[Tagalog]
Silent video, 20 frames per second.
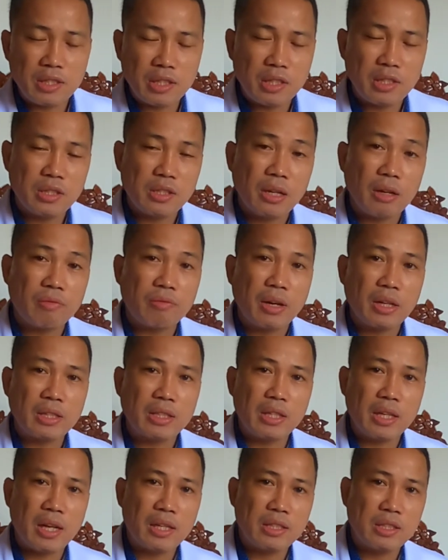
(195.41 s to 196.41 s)
essential
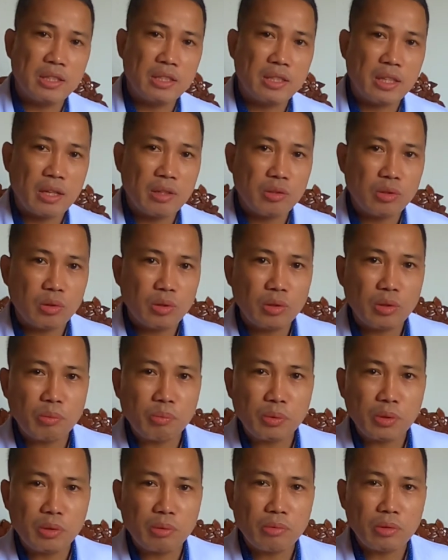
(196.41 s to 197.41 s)
fatty acids. Ano? So
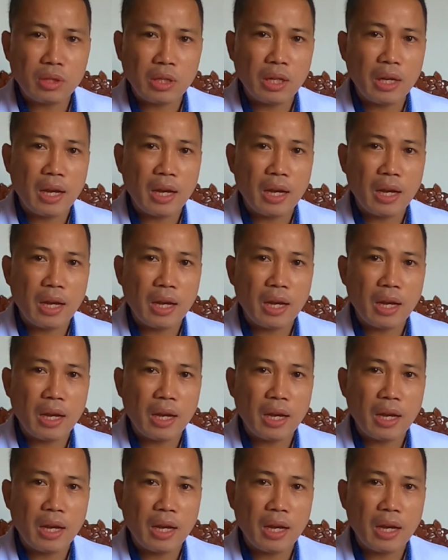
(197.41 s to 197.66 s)
ito po yung